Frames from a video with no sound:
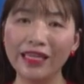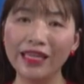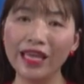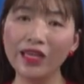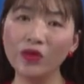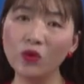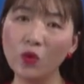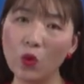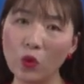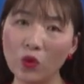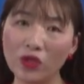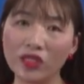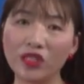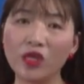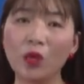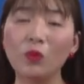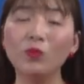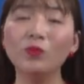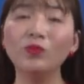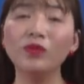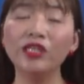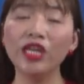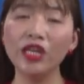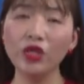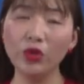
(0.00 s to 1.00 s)
Cái cuộc
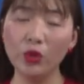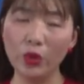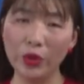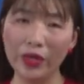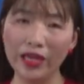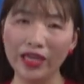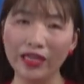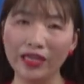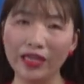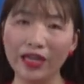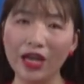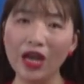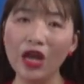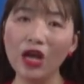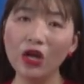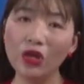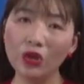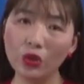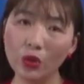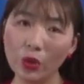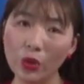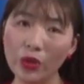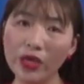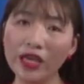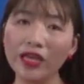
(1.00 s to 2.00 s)
sống trên thuyền,
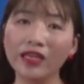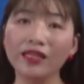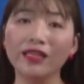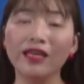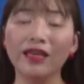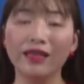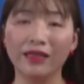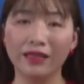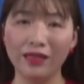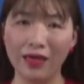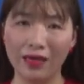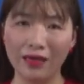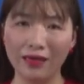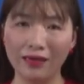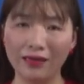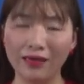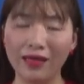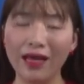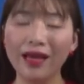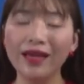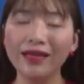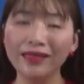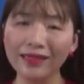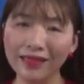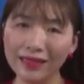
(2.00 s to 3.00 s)
thuyền thì chật,
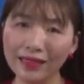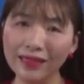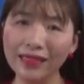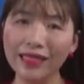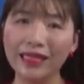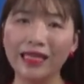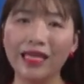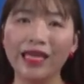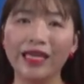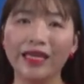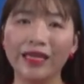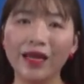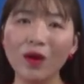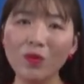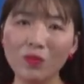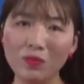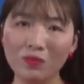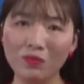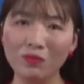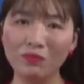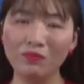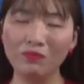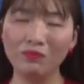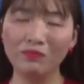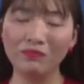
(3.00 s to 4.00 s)
người thì đông.